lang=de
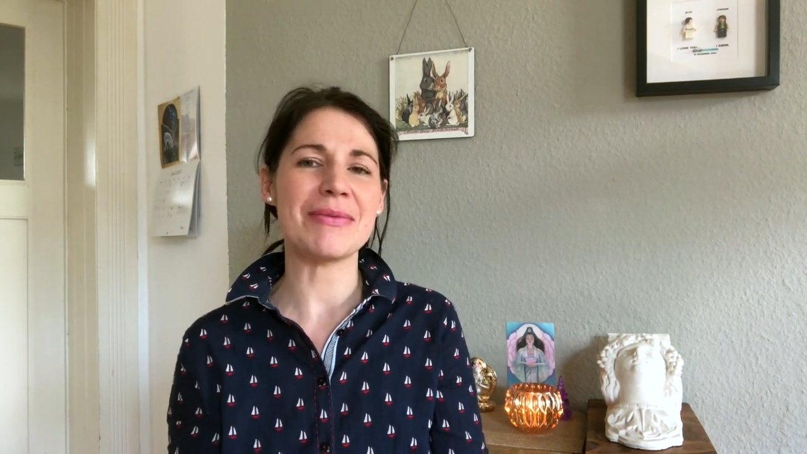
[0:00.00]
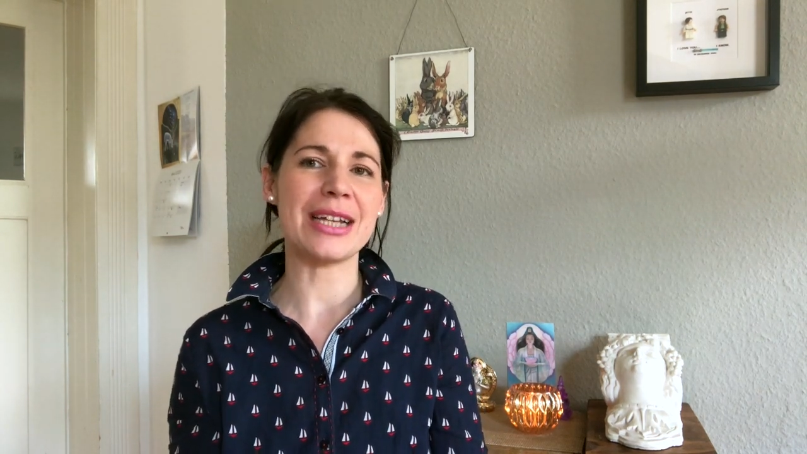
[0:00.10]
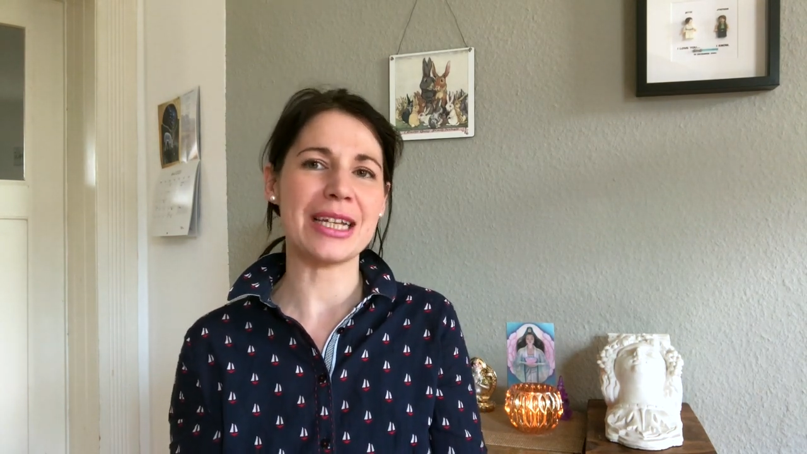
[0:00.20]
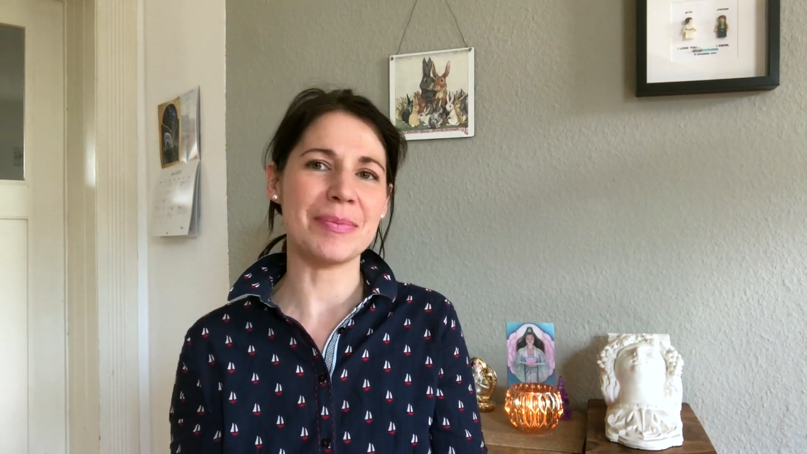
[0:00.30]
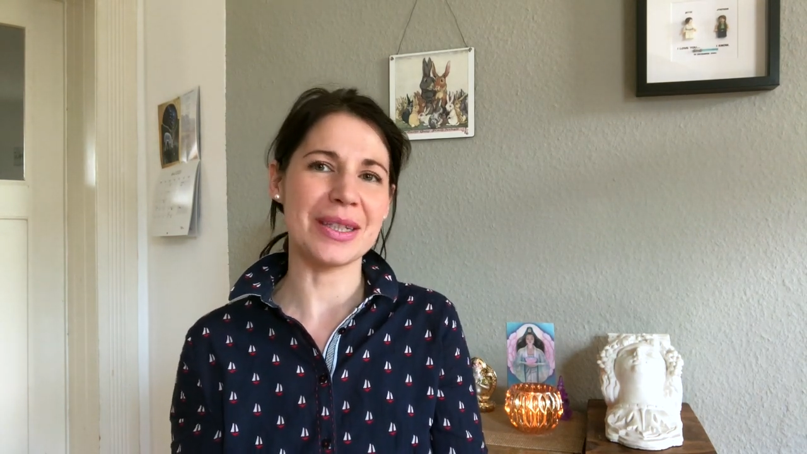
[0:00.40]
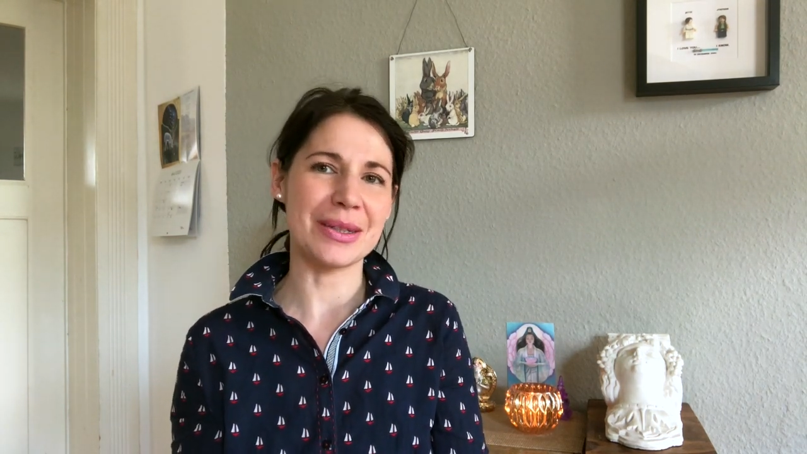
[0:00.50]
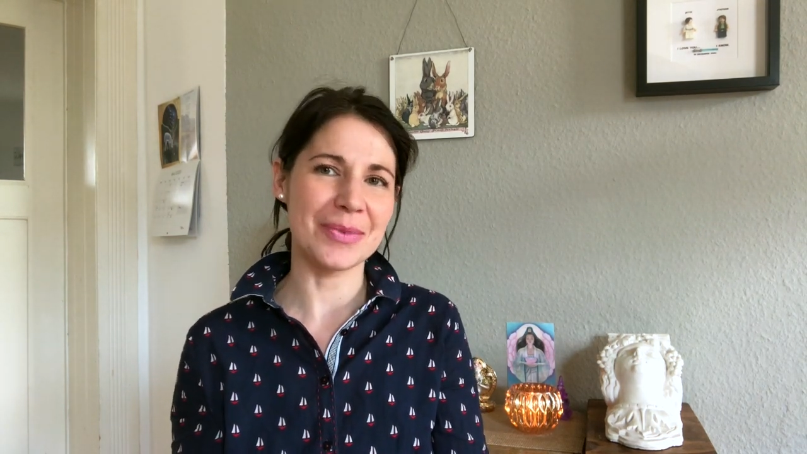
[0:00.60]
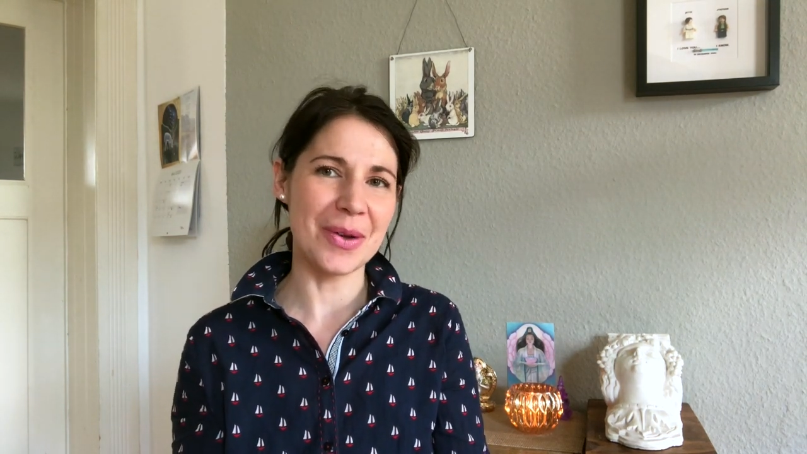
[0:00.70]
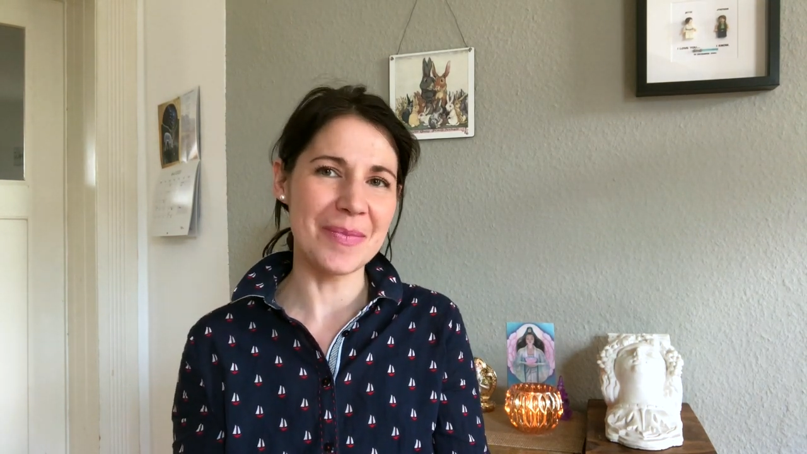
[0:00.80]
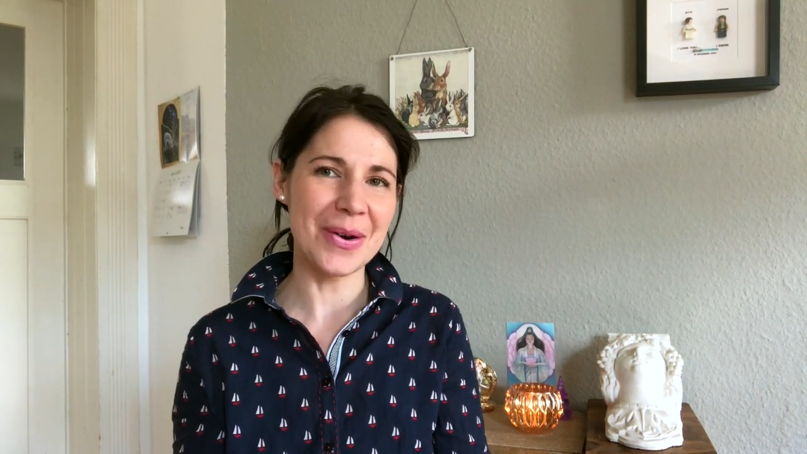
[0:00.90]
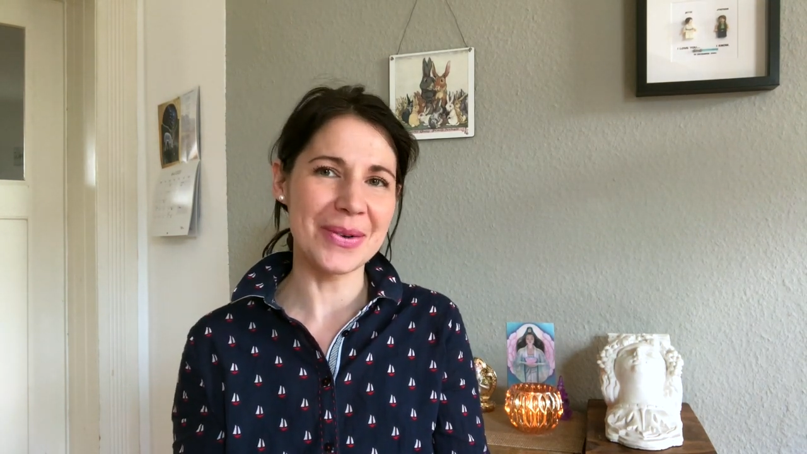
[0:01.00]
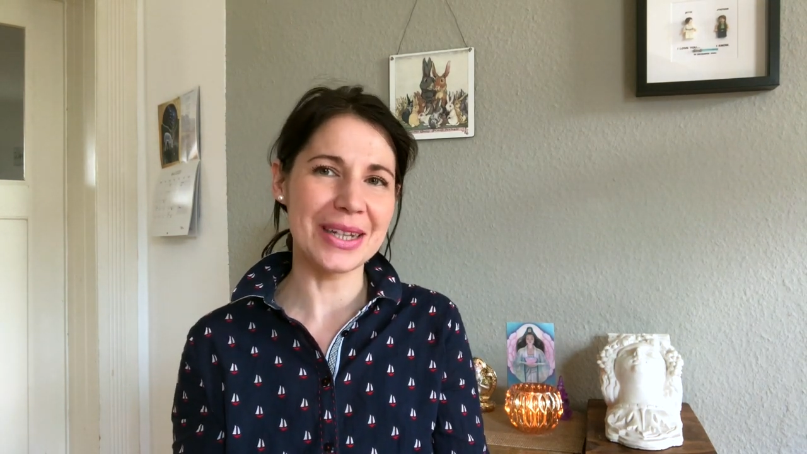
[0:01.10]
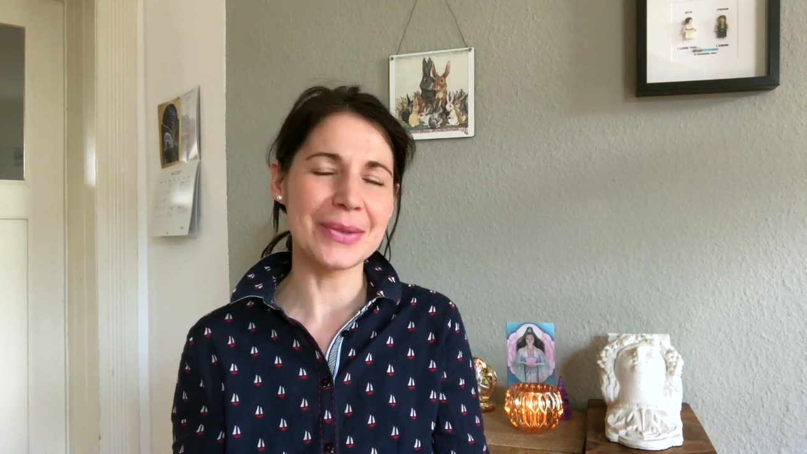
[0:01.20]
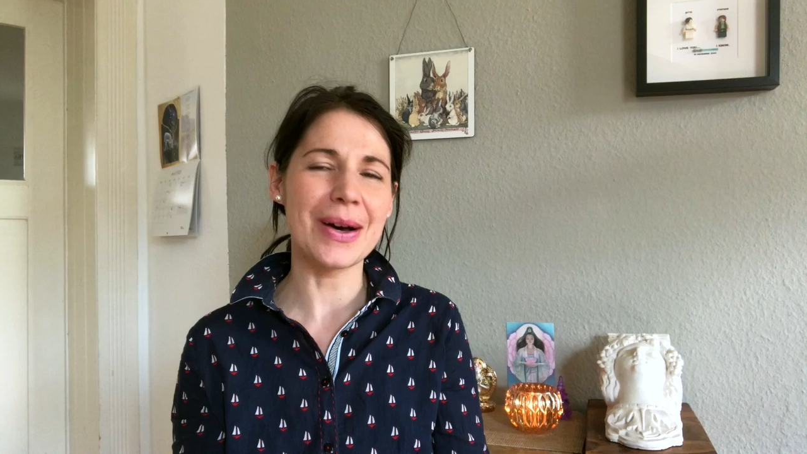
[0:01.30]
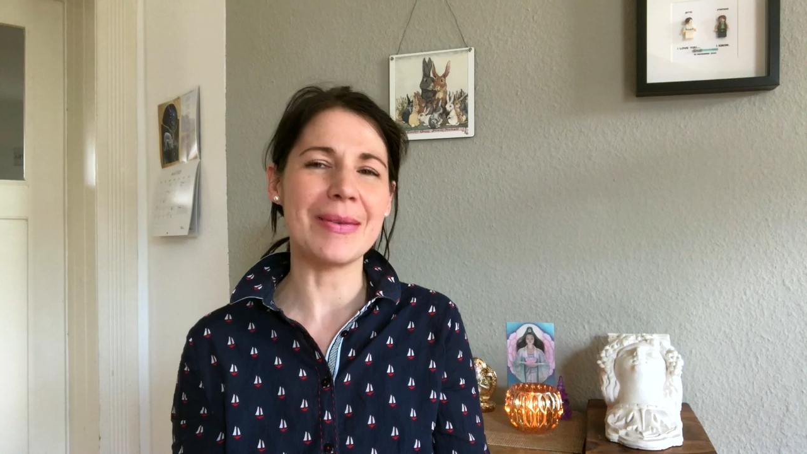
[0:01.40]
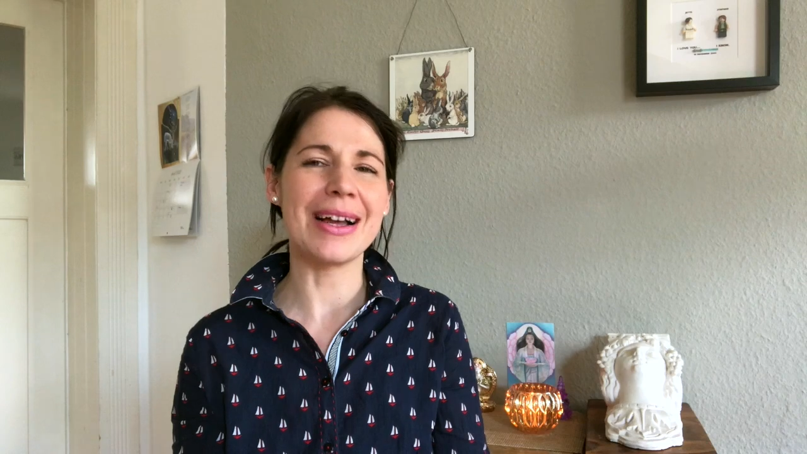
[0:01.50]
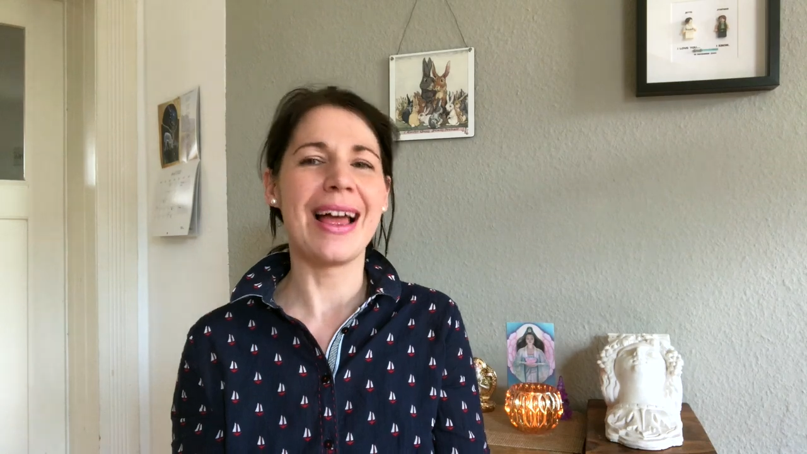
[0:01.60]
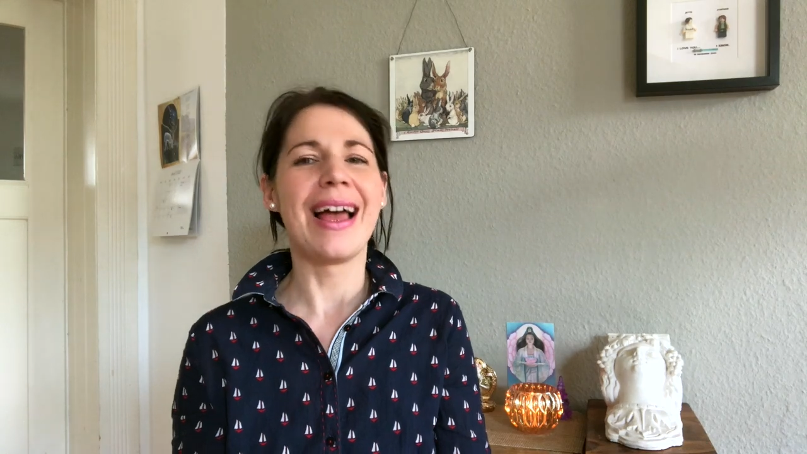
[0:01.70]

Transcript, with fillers: vielleicht bis zum Sommer oder so, aber